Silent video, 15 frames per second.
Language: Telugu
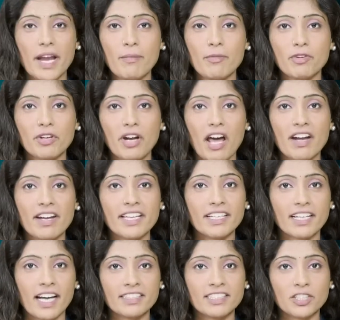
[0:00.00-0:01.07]
ప్రేమికురాలిని
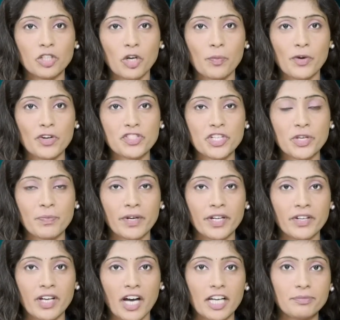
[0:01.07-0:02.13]
కత్తితో పొడిచి
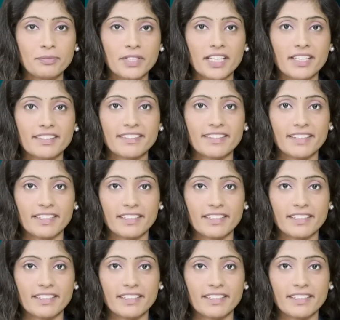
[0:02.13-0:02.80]
ప్రియుడు ఆత్మహత్య